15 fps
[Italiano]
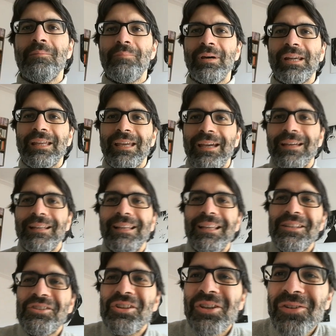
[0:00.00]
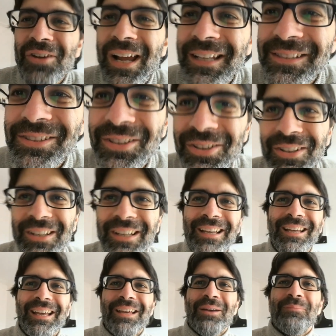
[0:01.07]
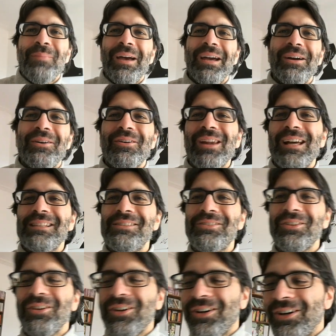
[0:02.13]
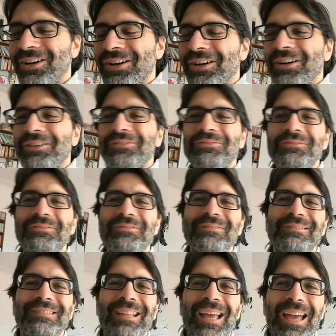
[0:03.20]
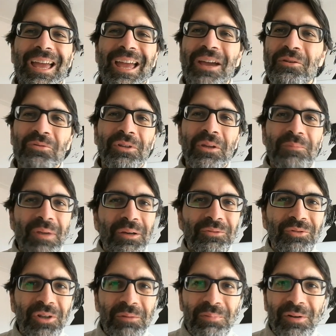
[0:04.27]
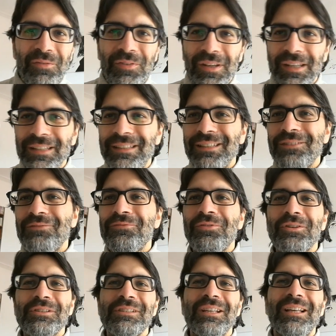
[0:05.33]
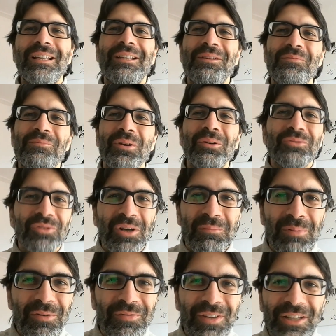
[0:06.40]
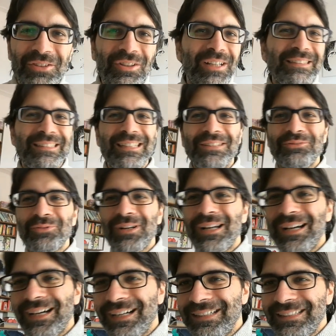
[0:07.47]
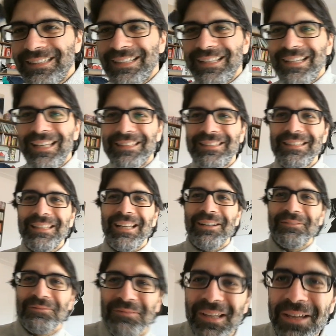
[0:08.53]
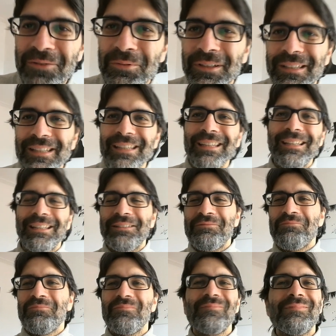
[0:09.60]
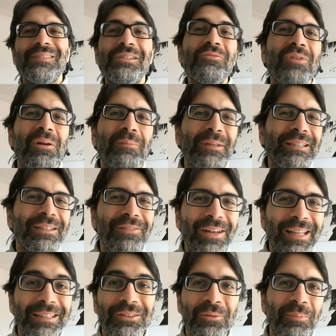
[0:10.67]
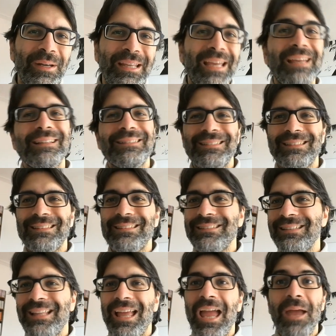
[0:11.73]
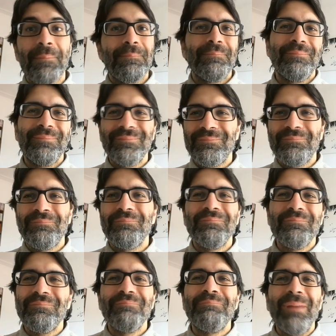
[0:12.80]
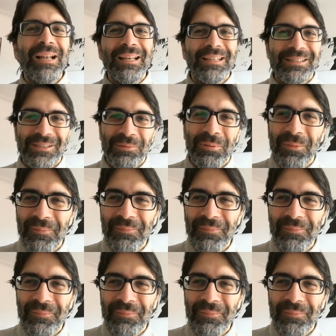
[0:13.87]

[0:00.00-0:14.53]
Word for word: Perché leggere Orazio? Beh, Orazio è uno dei miei autori preferiti, forse il mio autore preferito è letteratura latina e quindi sicuramente va letto perché è bellissimo.